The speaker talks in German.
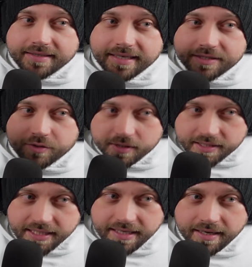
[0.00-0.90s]
dass
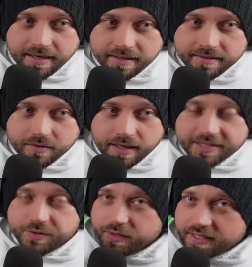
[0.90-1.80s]
Godzilla,
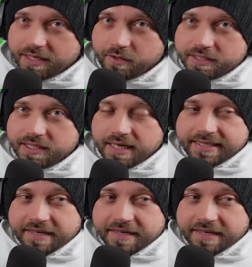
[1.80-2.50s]
also unser Godzilla,